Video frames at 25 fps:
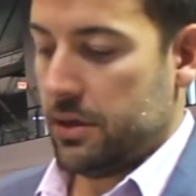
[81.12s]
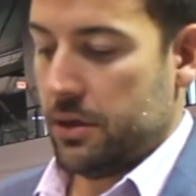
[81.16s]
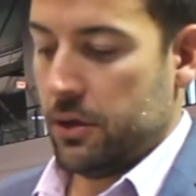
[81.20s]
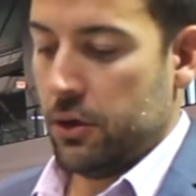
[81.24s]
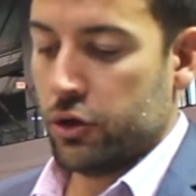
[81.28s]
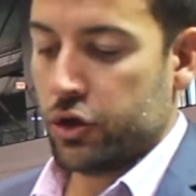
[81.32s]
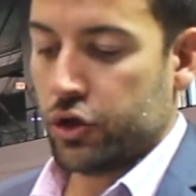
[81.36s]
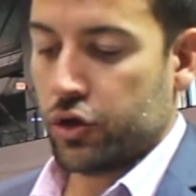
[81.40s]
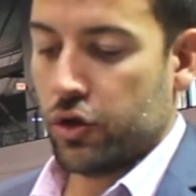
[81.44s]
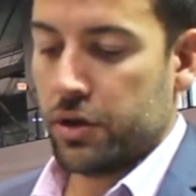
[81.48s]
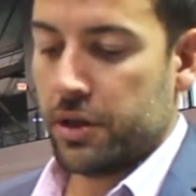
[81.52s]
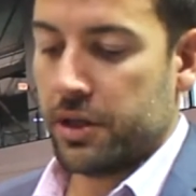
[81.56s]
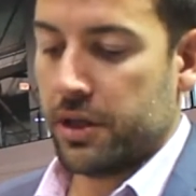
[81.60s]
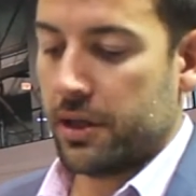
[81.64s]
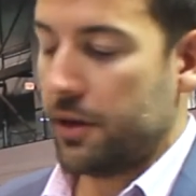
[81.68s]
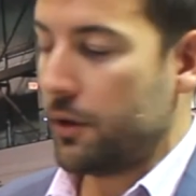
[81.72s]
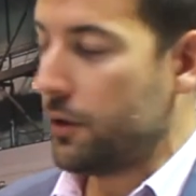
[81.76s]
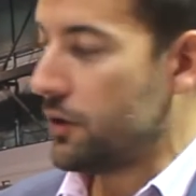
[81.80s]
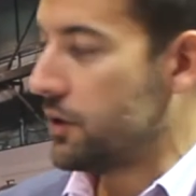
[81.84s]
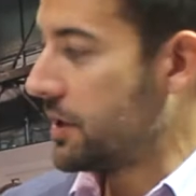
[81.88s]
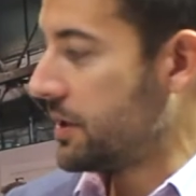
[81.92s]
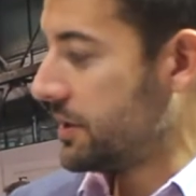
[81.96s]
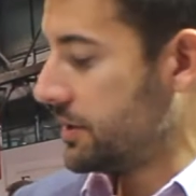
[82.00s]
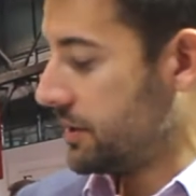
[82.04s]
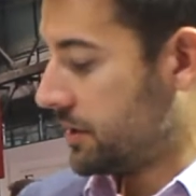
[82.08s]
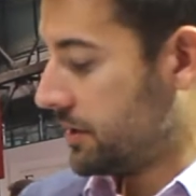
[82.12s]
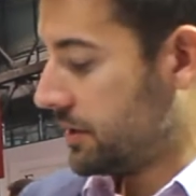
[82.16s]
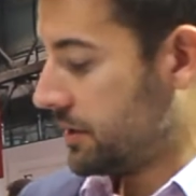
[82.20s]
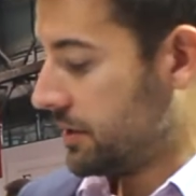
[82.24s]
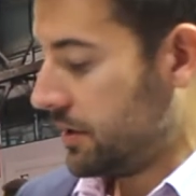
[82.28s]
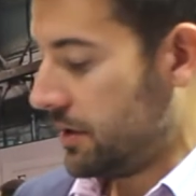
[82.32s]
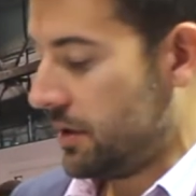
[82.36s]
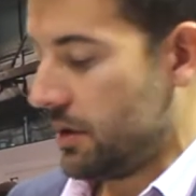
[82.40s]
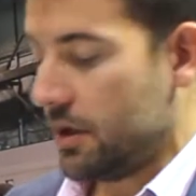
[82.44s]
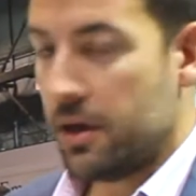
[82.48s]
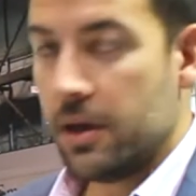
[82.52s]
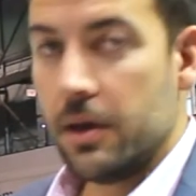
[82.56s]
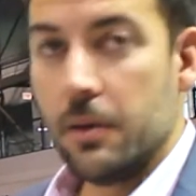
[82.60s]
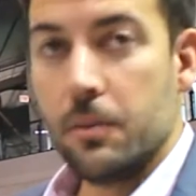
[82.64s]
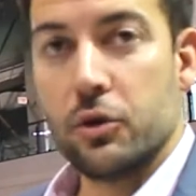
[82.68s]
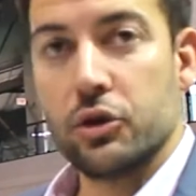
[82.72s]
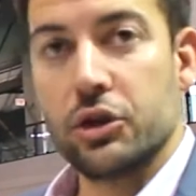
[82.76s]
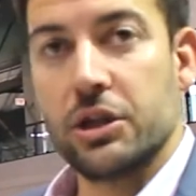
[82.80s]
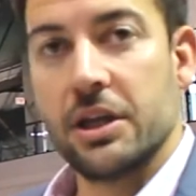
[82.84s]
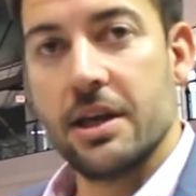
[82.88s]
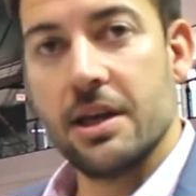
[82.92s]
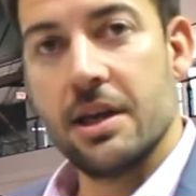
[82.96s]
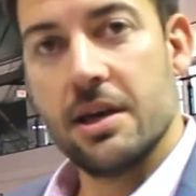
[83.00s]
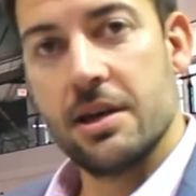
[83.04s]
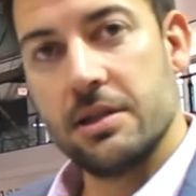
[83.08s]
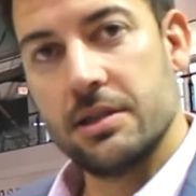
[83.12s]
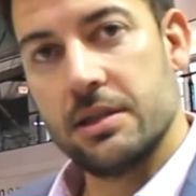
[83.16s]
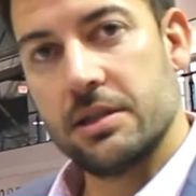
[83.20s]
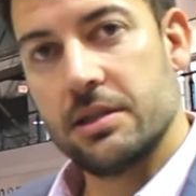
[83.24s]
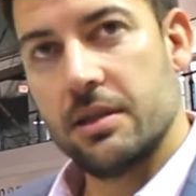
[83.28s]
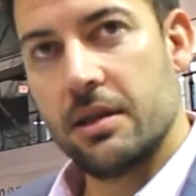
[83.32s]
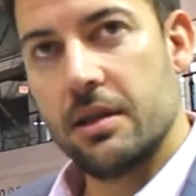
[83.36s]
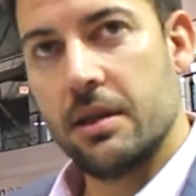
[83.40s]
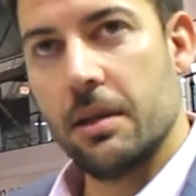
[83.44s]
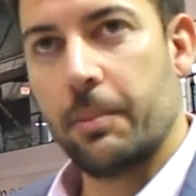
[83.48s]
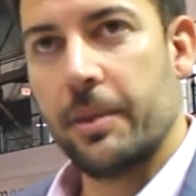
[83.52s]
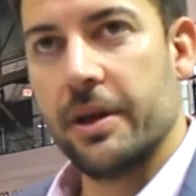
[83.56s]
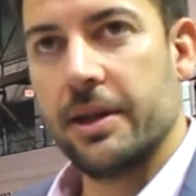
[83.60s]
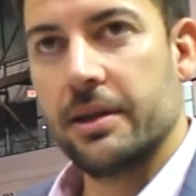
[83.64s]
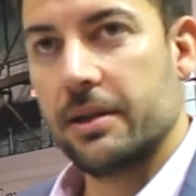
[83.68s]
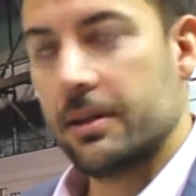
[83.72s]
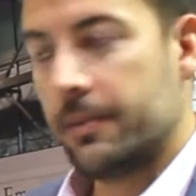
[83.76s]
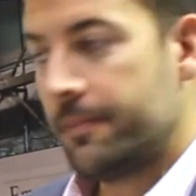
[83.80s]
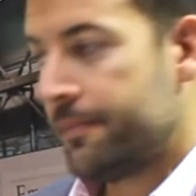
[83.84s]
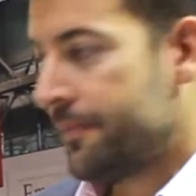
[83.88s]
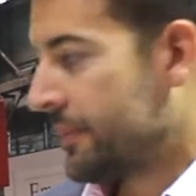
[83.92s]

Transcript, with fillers: los contenedores y botellas de PET.